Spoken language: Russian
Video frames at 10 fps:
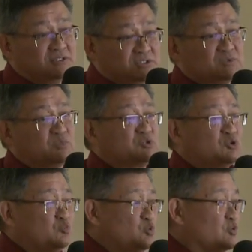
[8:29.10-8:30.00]
с
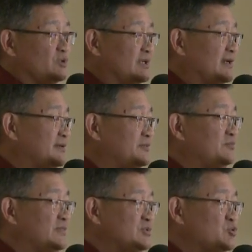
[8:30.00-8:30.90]
большой буквы, да,
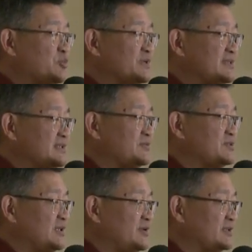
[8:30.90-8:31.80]
сто процентов
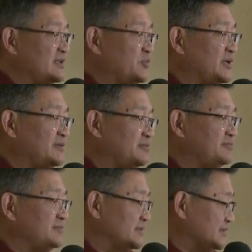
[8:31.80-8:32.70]
человек, да, мы
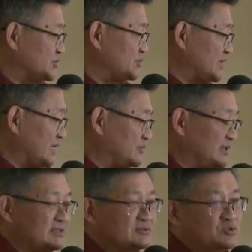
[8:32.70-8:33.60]
изучаем,
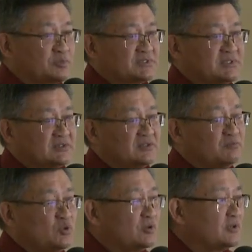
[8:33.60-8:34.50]
да, процентов
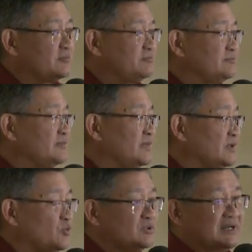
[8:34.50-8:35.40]
Бог,
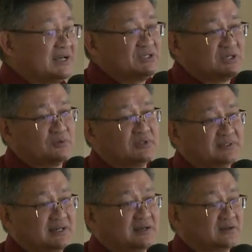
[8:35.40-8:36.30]
он агонировал
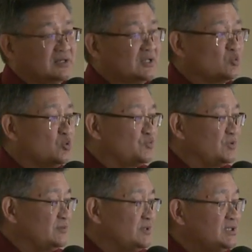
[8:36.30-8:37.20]
на
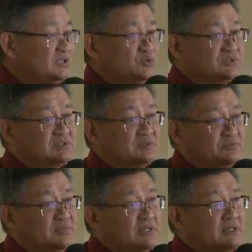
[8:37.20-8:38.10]
Голгофе, его
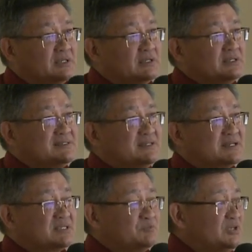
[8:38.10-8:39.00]

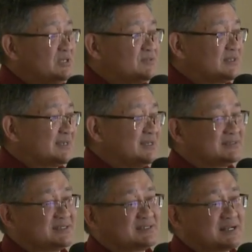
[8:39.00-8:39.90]
сердце билось в
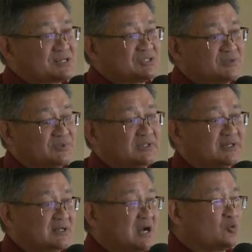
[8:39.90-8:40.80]
каких-то страшных вот
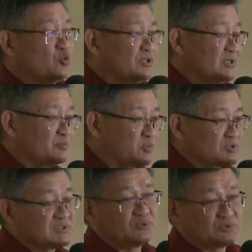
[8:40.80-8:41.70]
таких огонях,
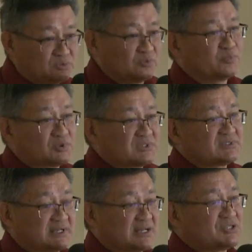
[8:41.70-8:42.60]
просто вот, ну, просто
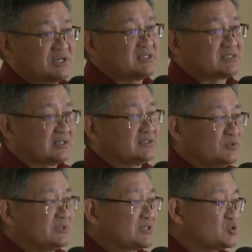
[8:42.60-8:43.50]
сокращалось как-то,
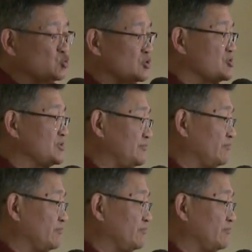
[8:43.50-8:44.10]
вот так судорожно.